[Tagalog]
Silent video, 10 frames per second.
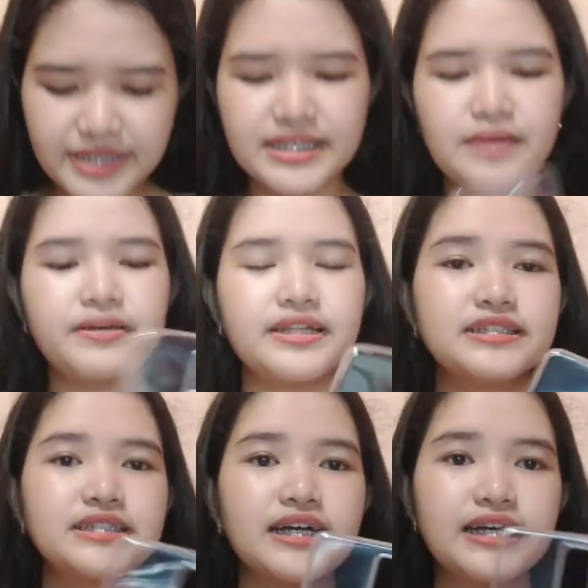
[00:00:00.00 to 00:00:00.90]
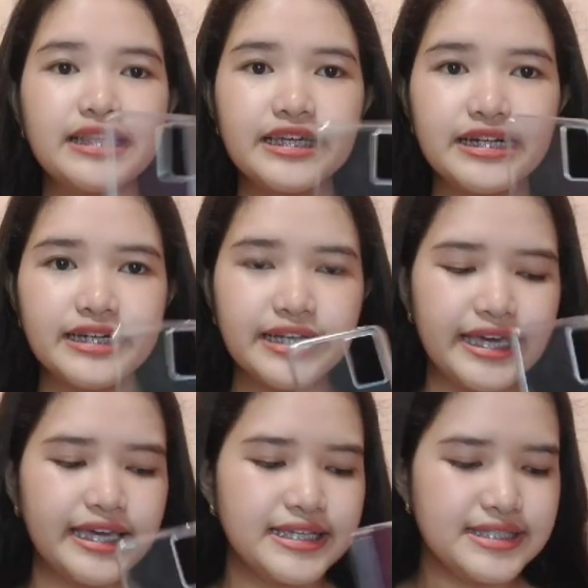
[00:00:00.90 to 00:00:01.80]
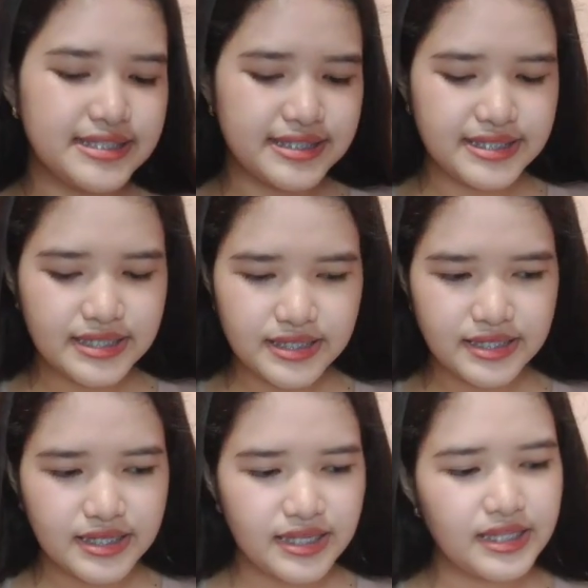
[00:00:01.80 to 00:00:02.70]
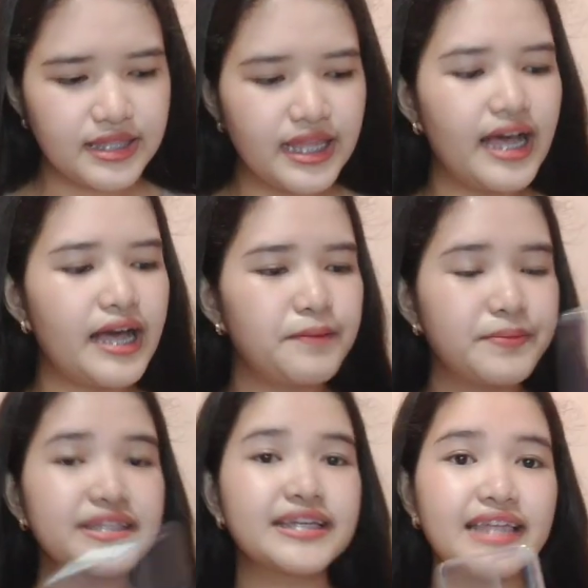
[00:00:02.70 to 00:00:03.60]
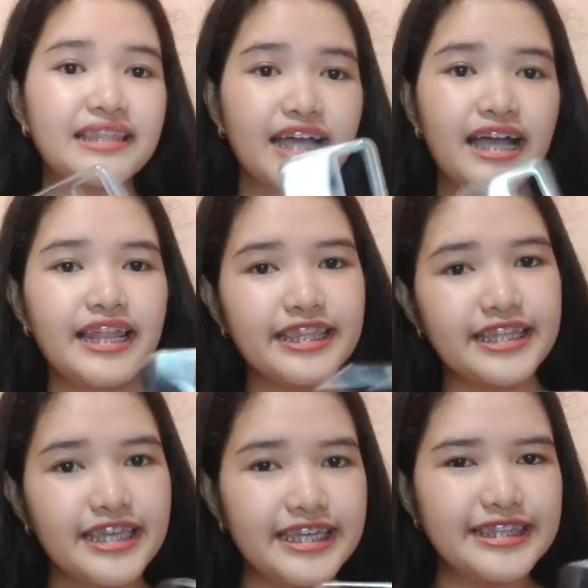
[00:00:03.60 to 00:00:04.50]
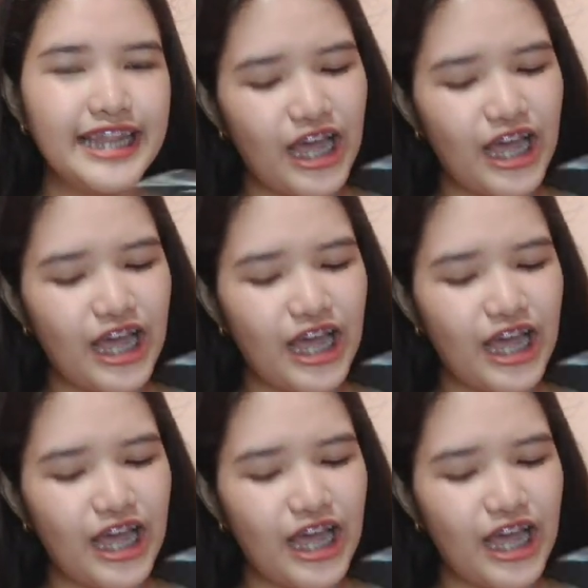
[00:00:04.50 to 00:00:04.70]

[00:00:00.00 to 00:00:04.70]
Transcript: kasama rin siyang clear case na pag nagtatagal ay nagiging